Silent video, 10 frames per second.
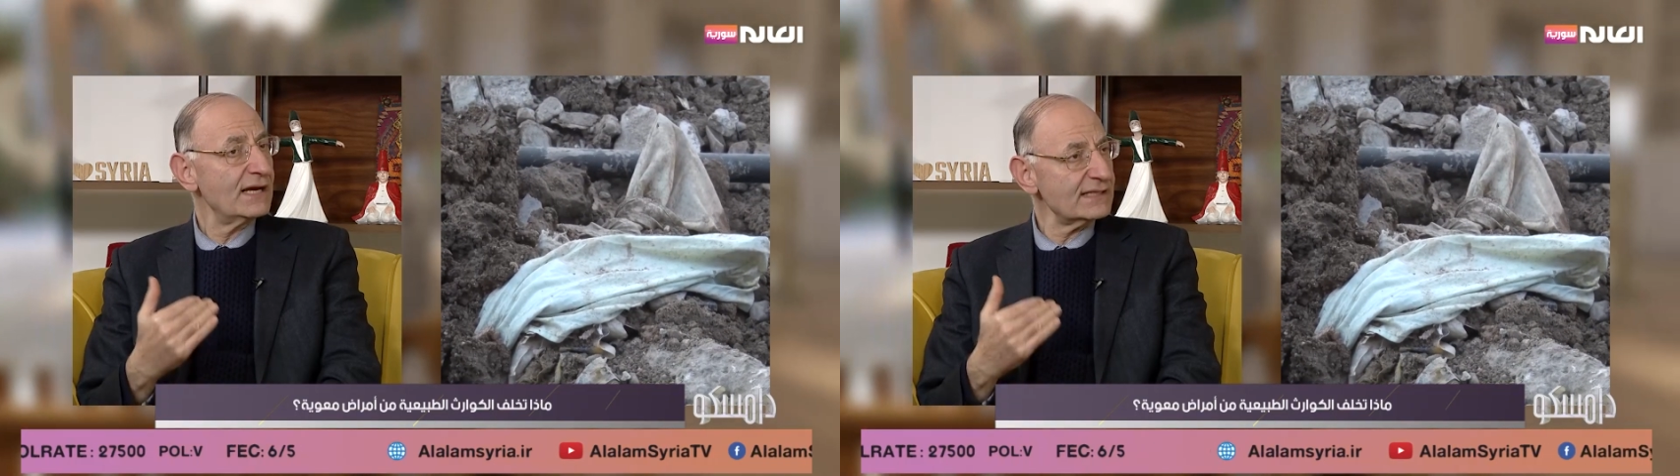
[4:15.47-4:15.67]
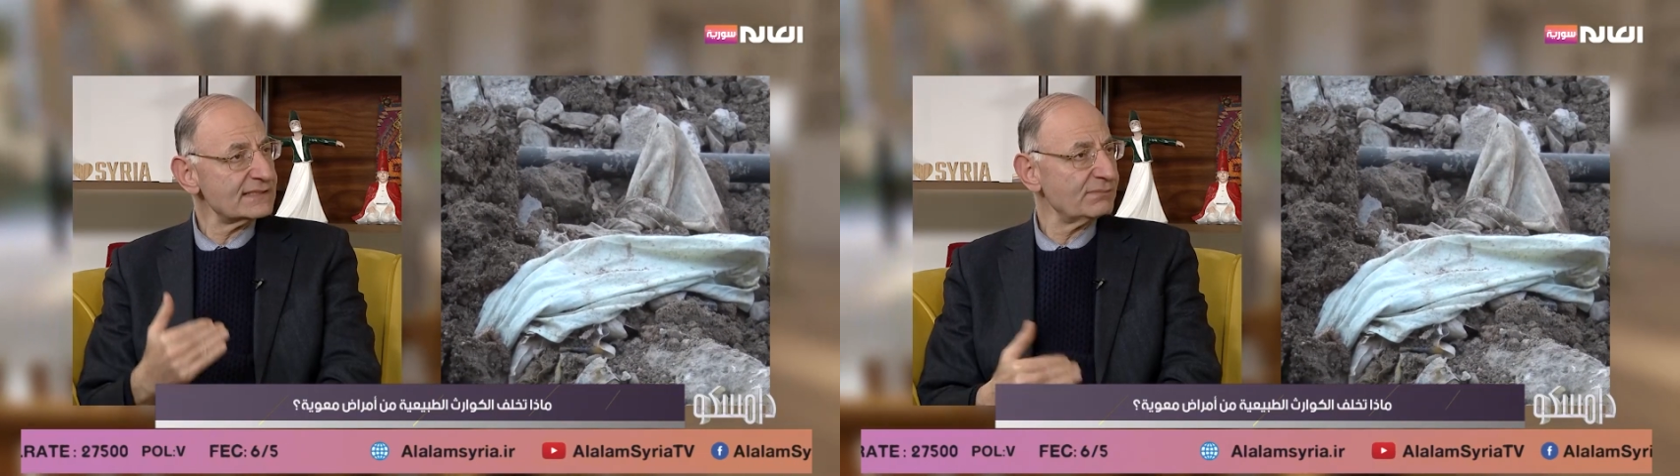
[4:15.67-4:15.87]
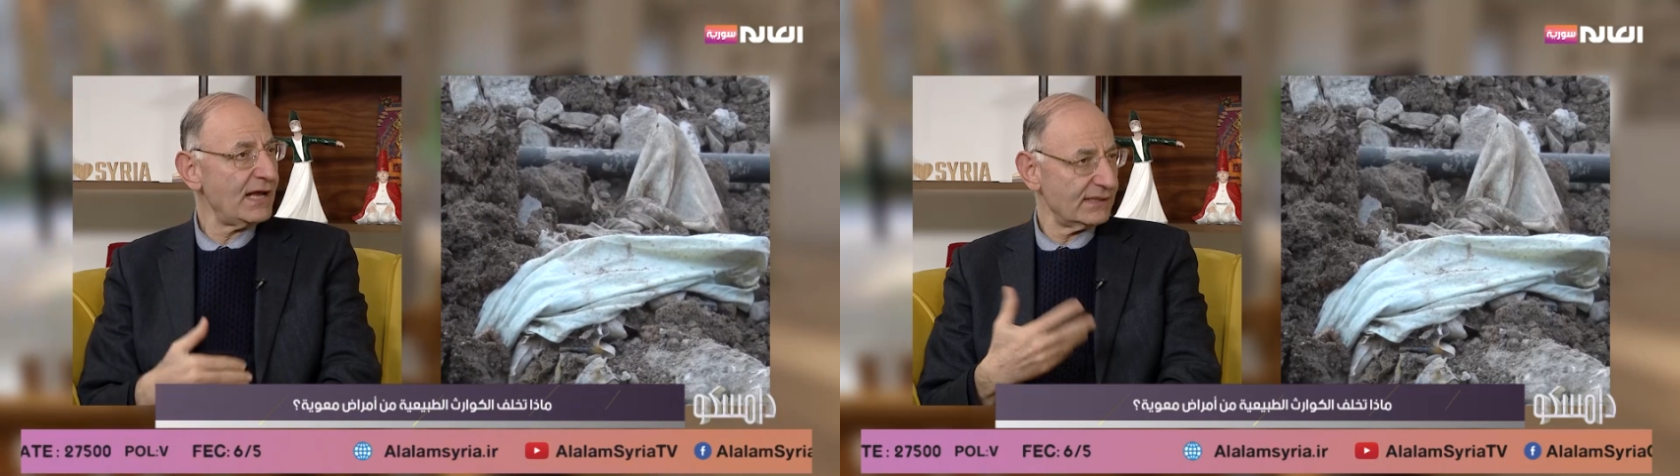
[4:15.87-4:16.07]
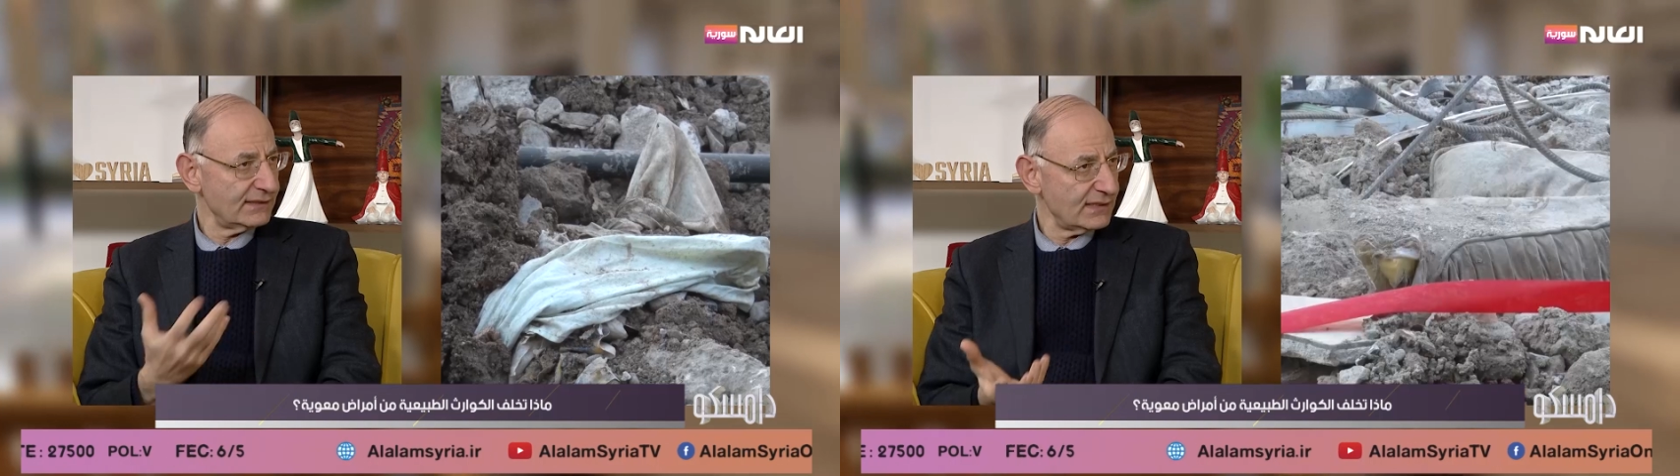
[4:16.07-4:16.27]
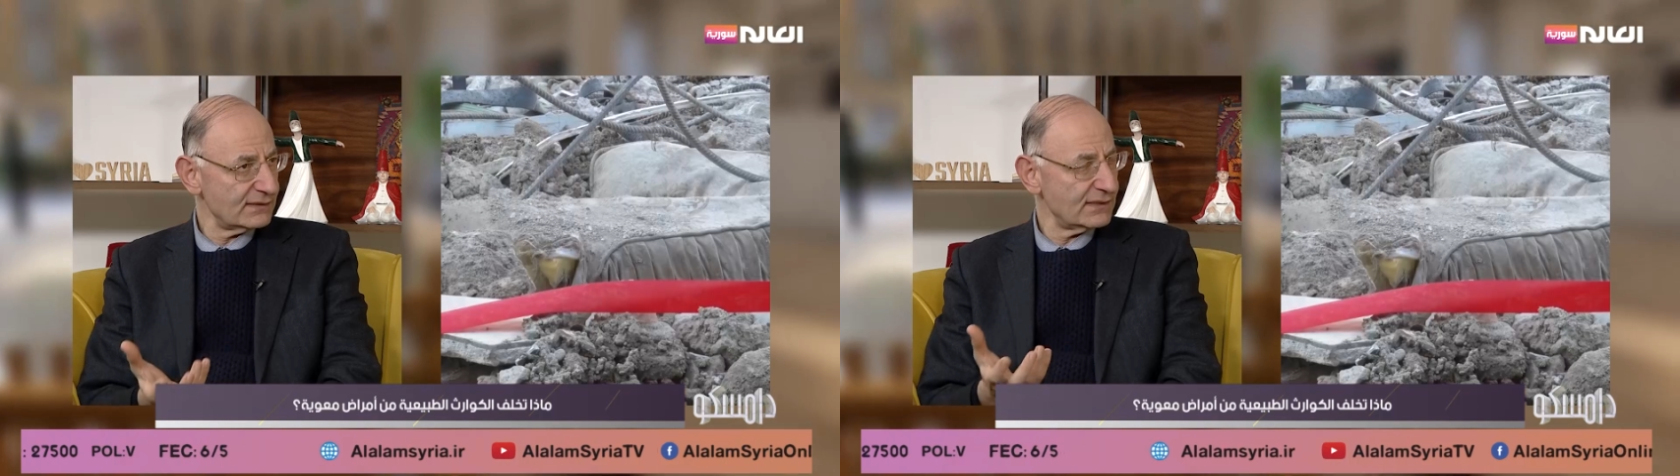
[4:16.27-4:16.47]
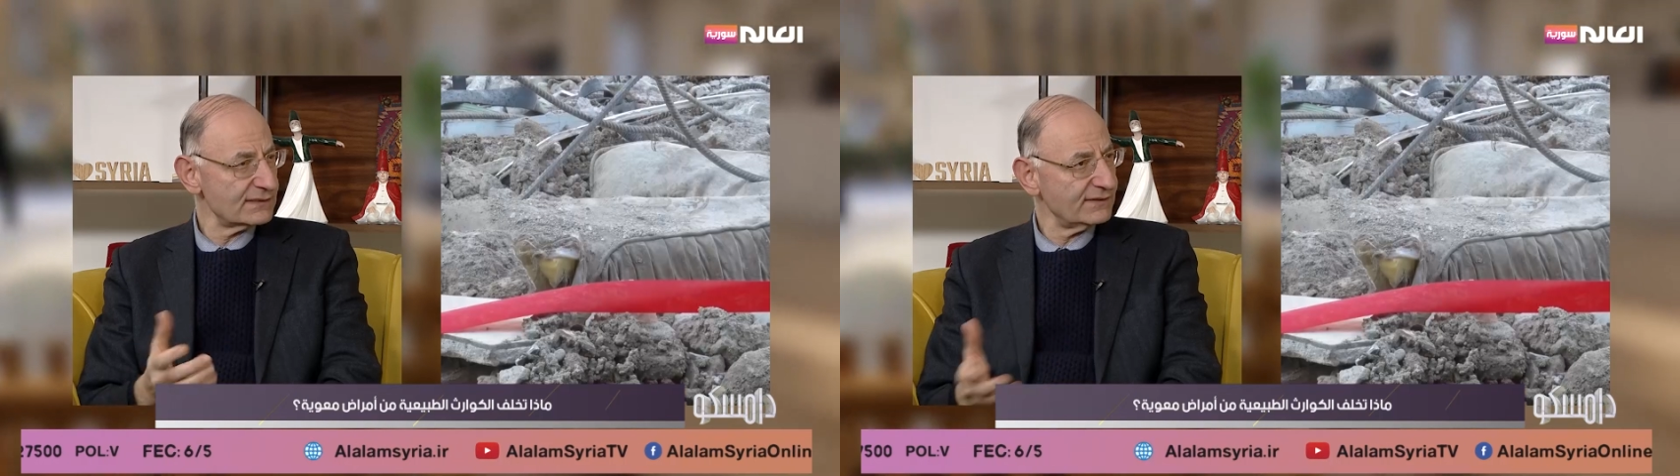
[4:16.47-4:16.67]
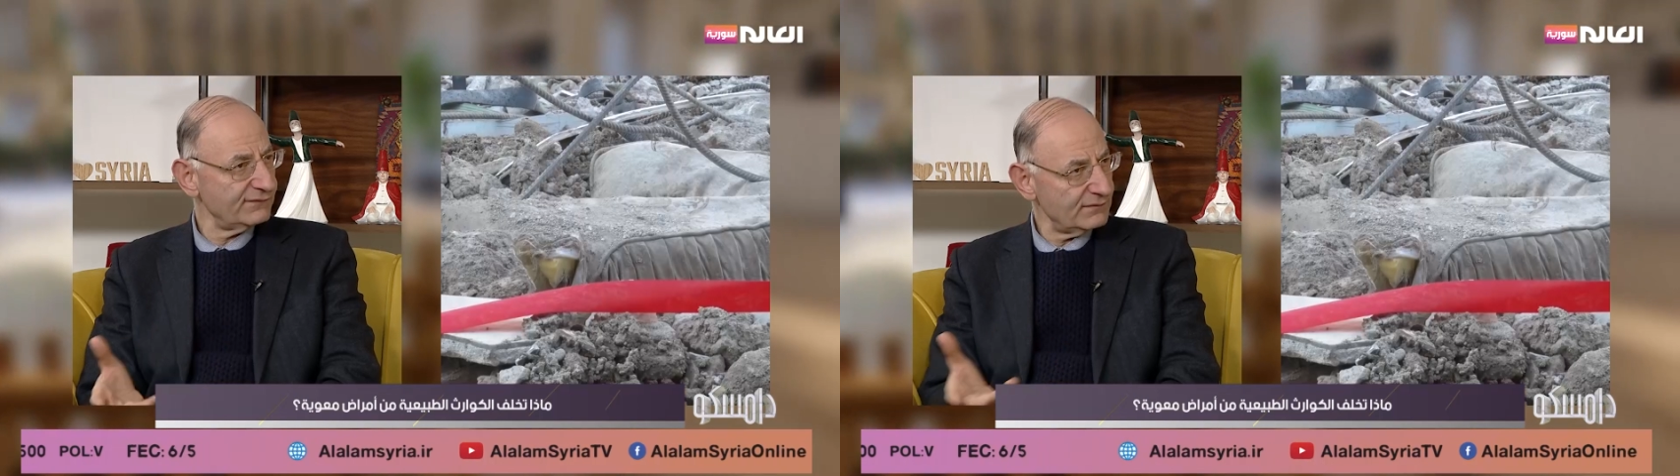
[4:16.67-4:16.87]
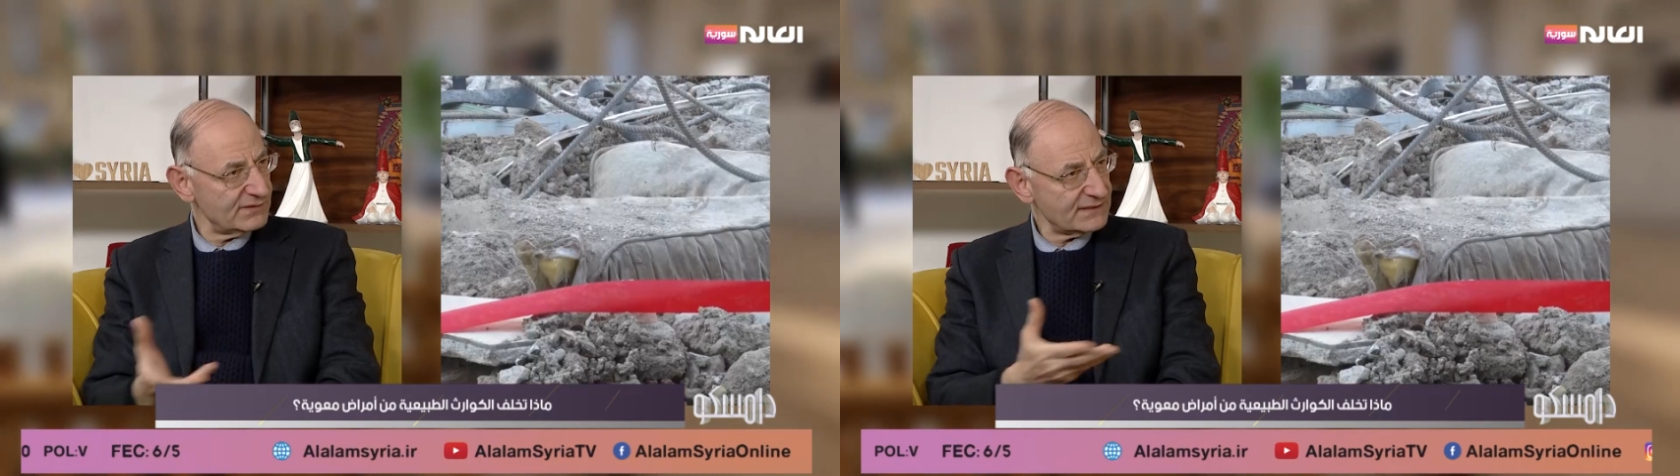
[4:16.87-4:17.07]
أصبحت غير
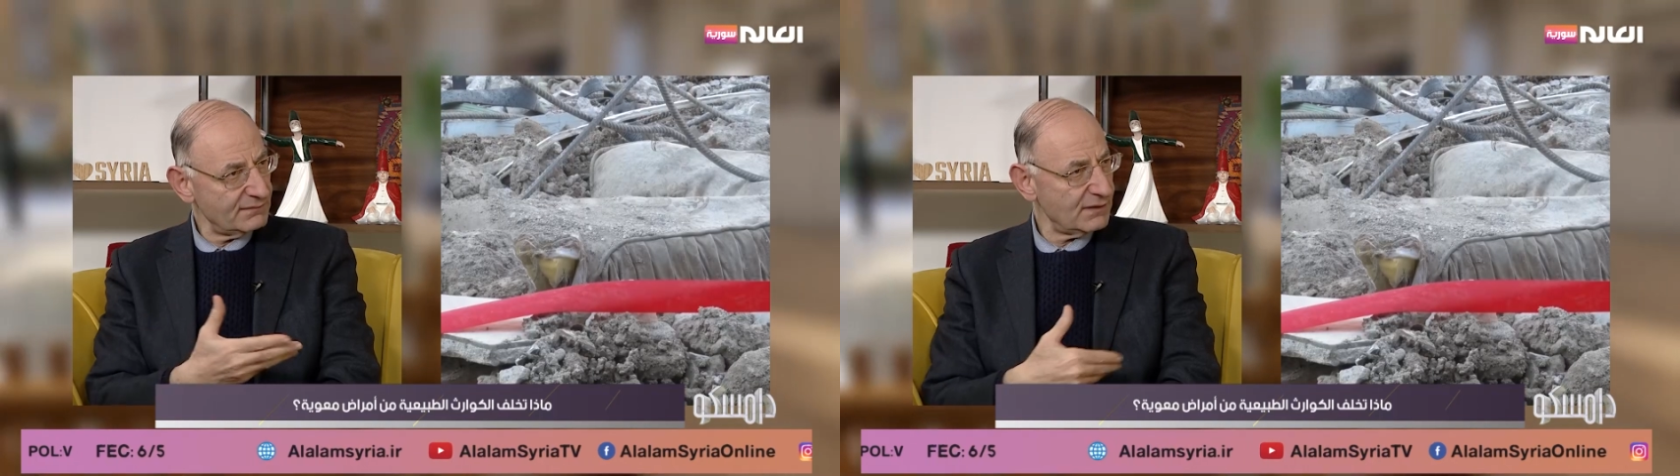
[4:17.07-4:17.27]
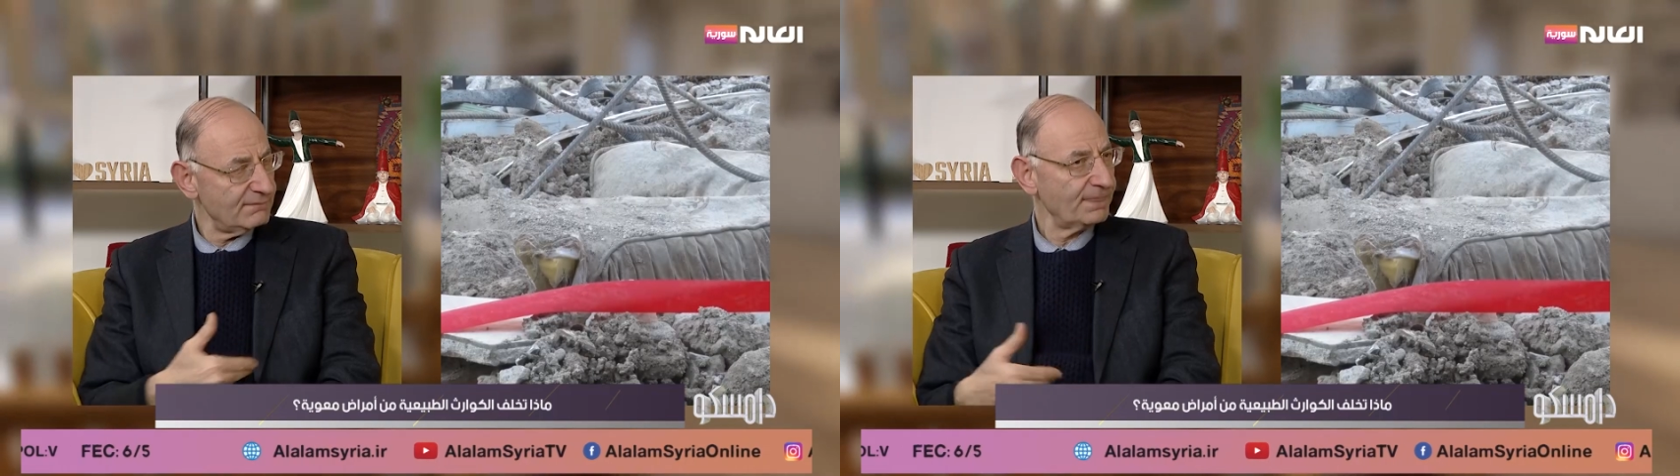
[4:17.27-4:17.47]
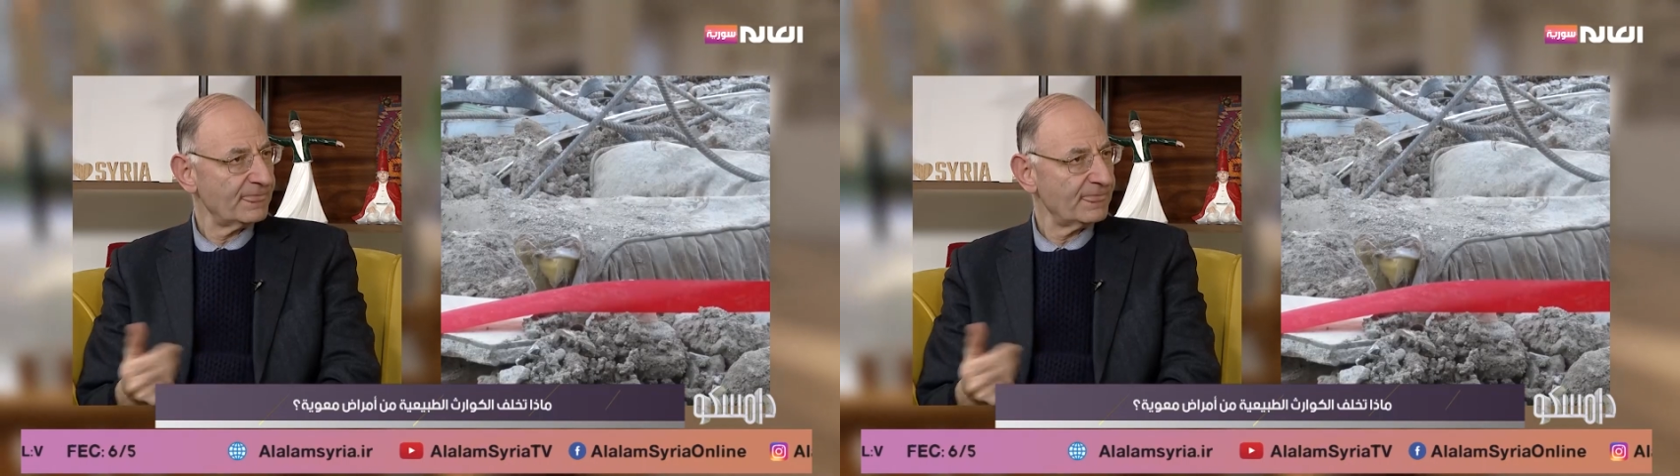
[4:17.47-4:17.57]
نظيفة بسبب